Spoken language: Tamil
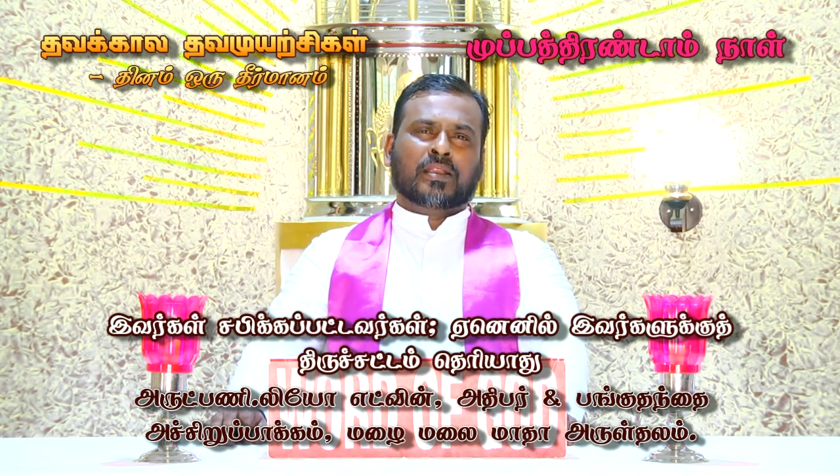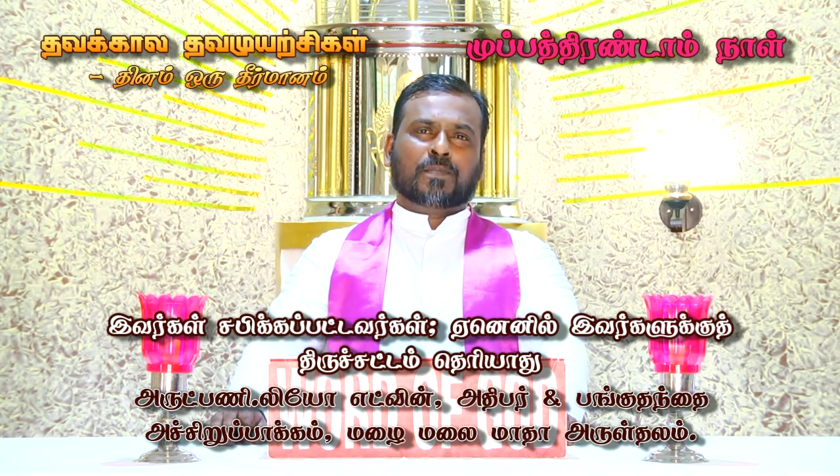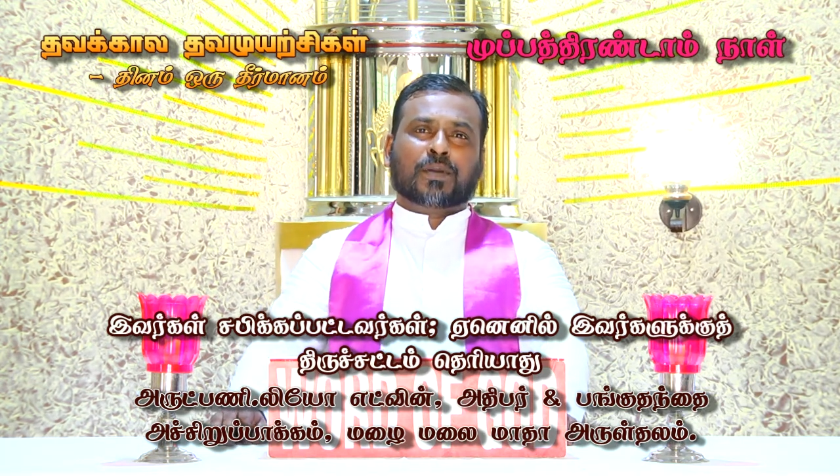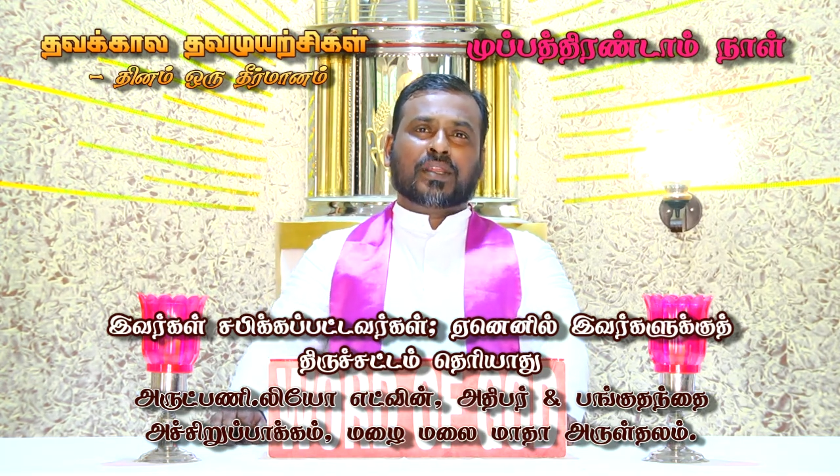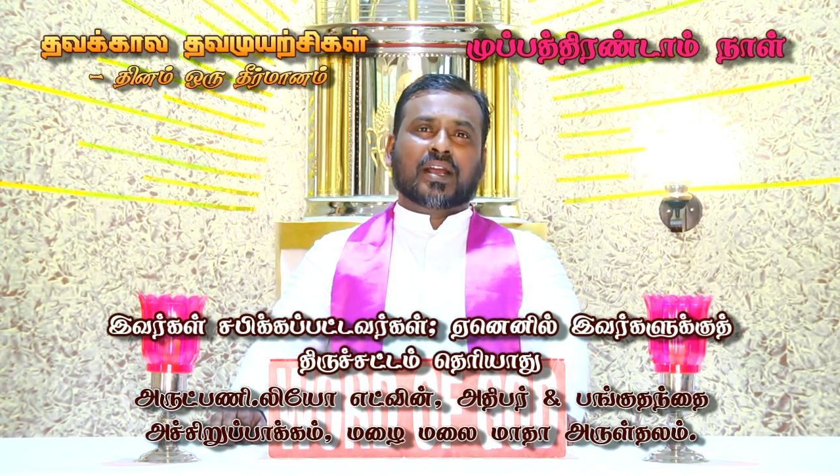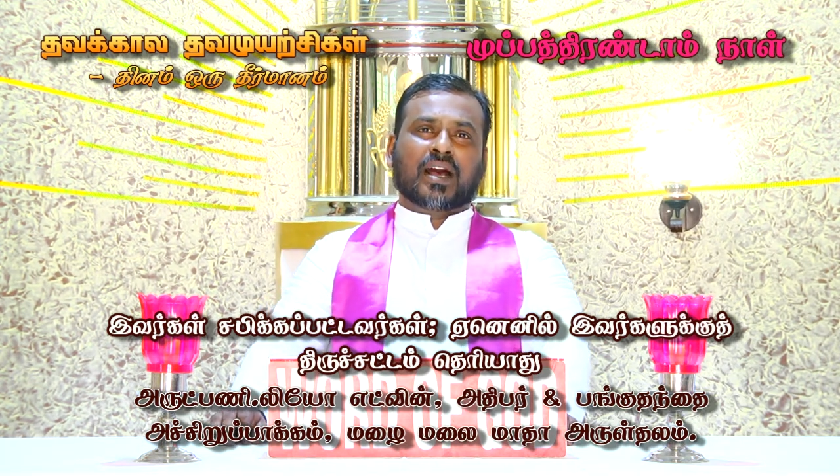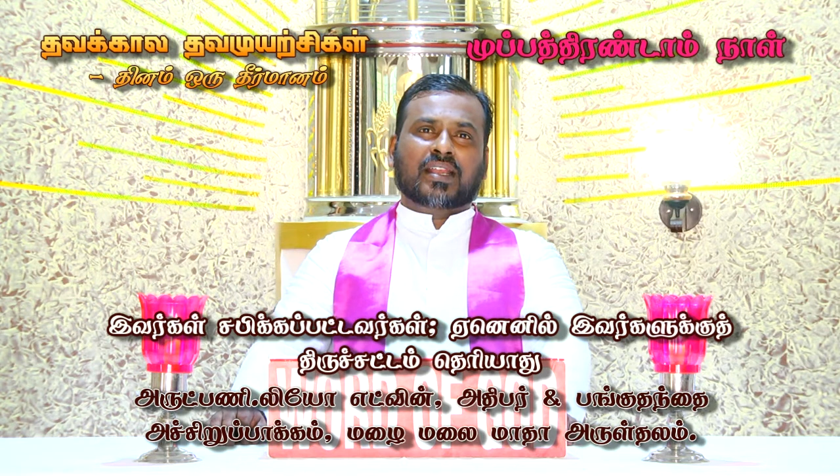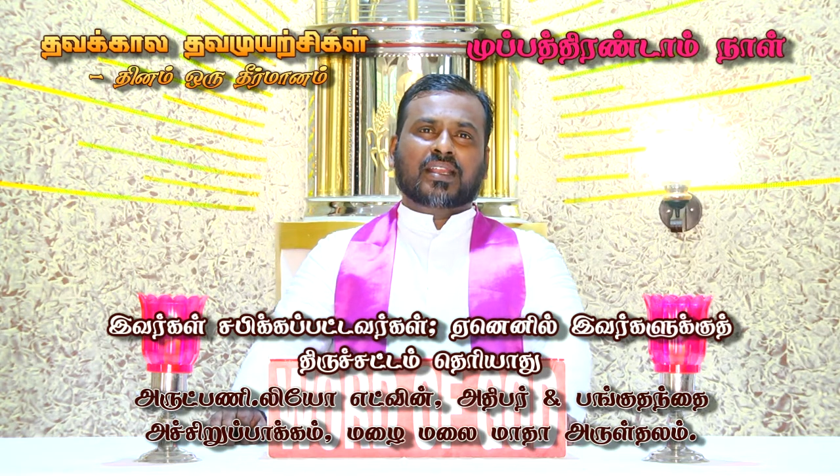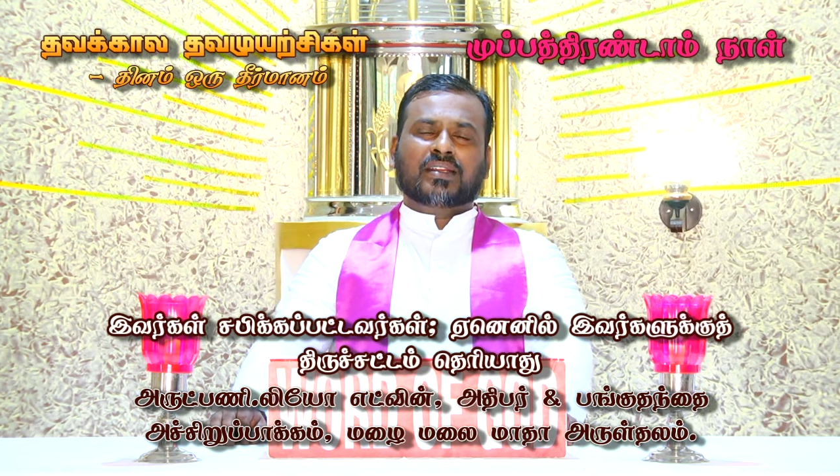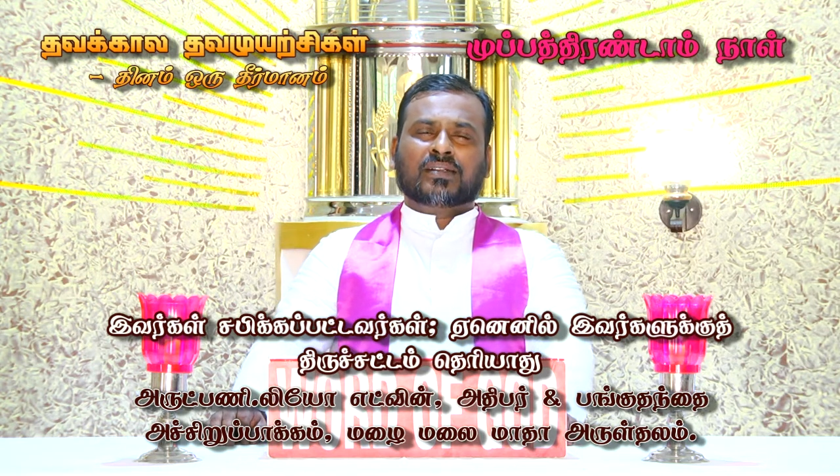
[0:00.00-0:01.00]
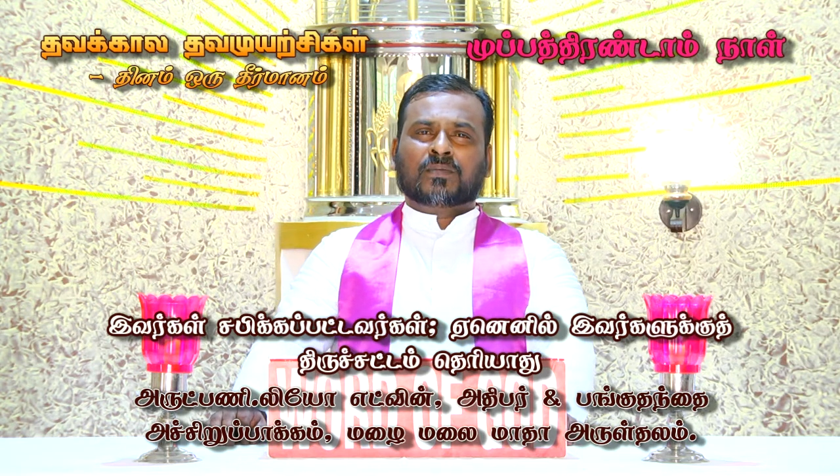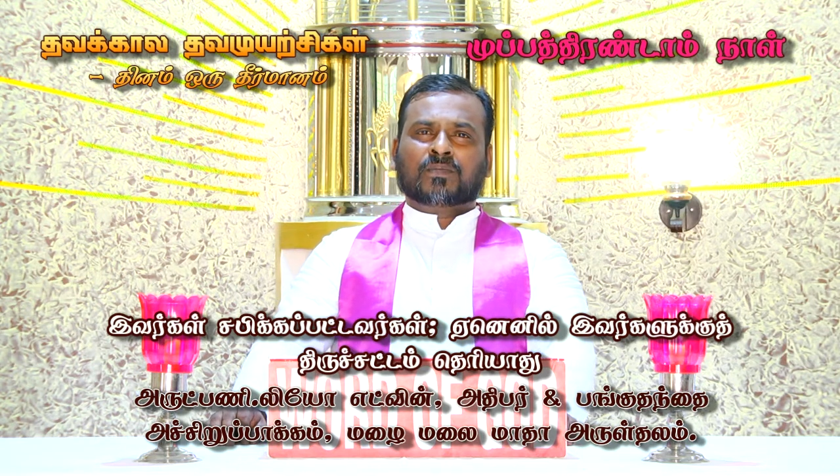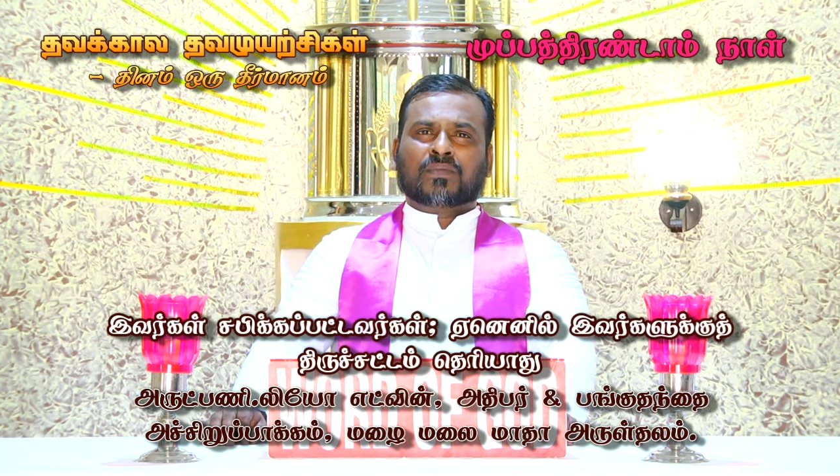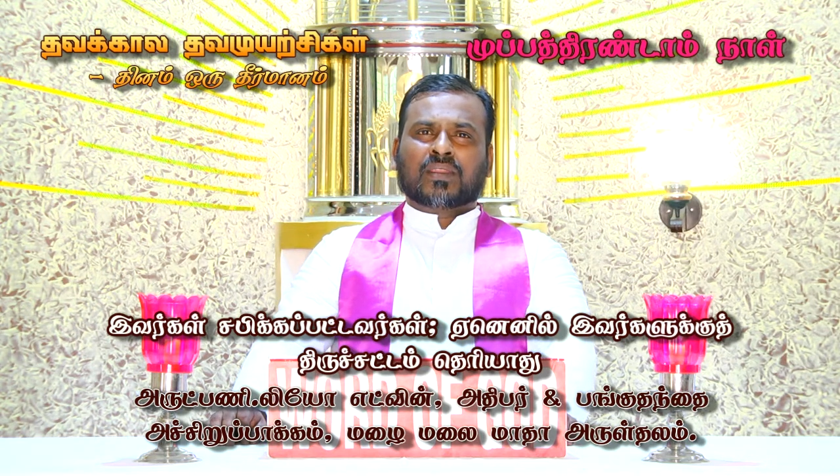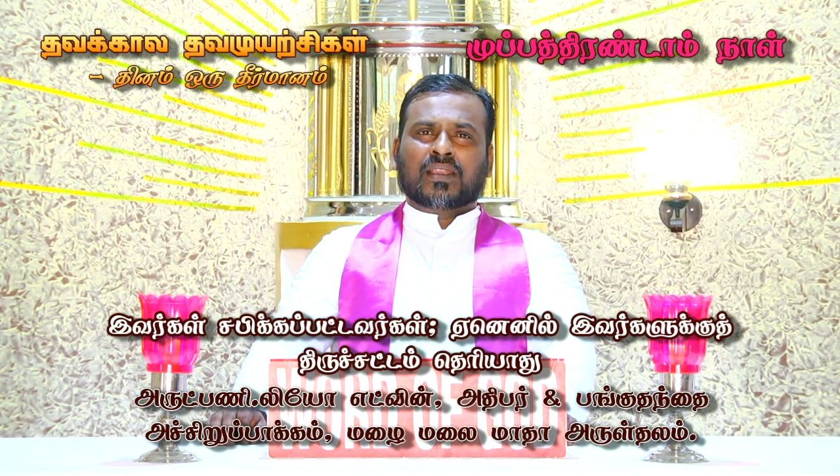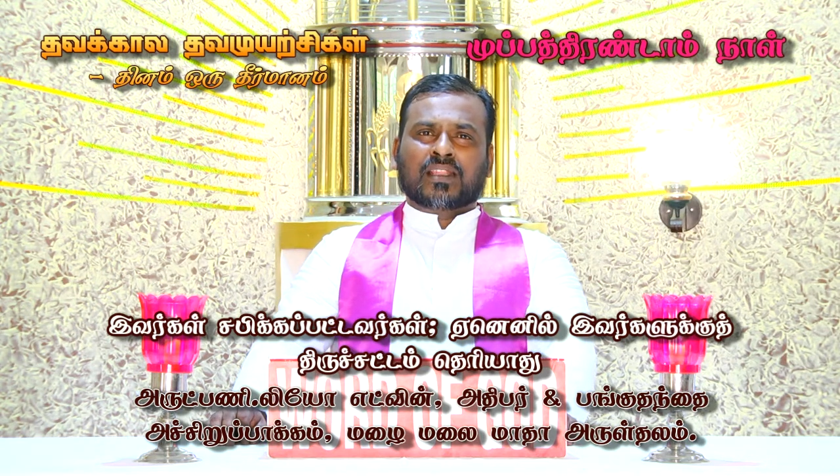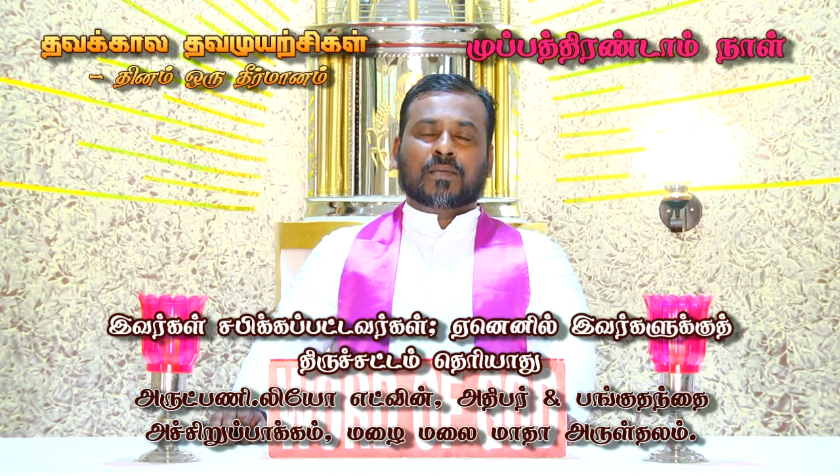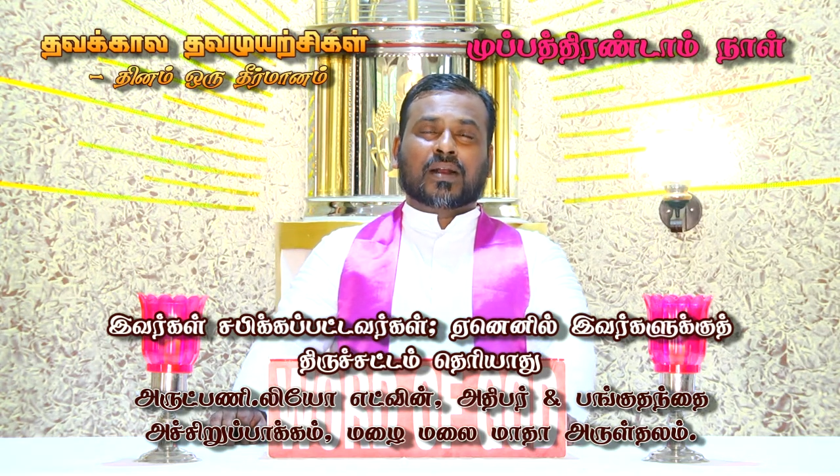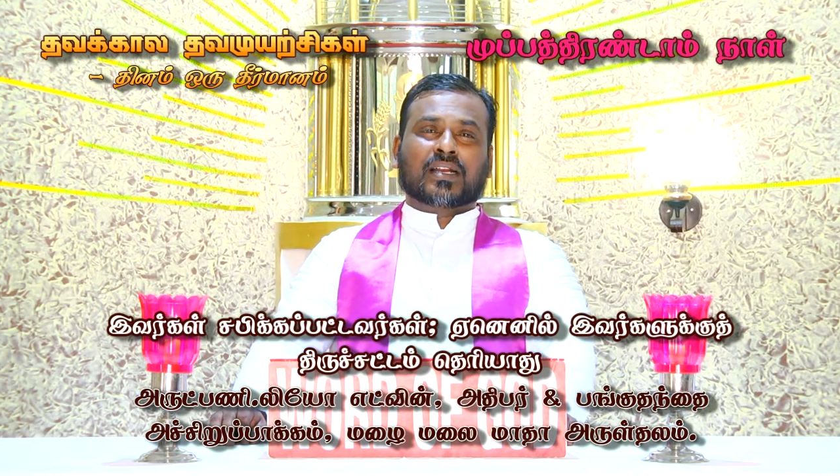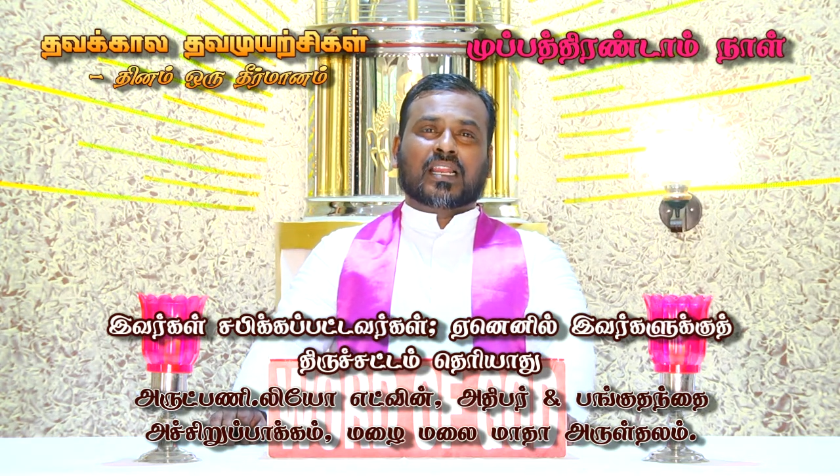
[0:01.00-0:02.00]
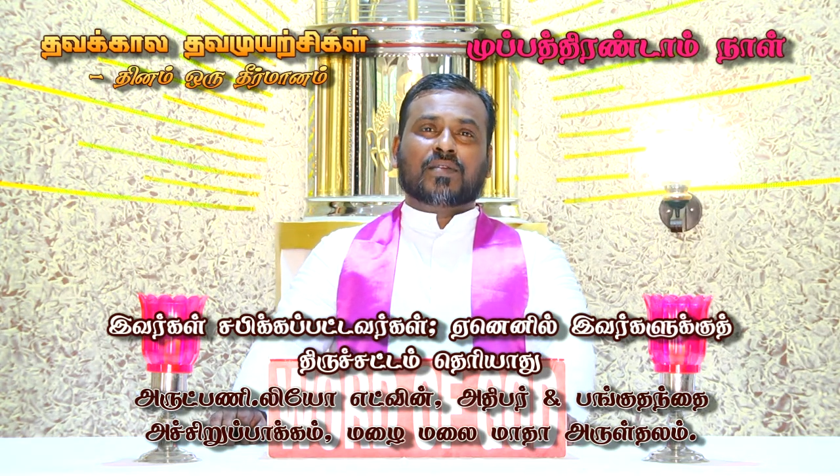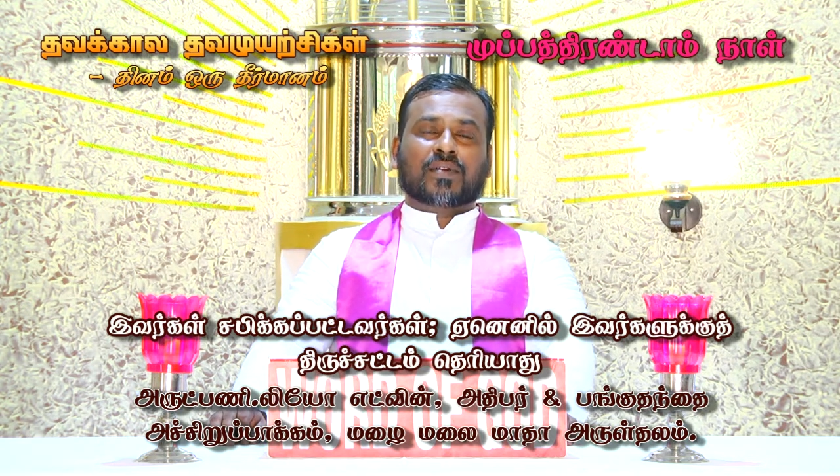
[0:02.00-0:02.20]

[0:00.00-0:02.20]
இப்படியாய் இந்த மக்களை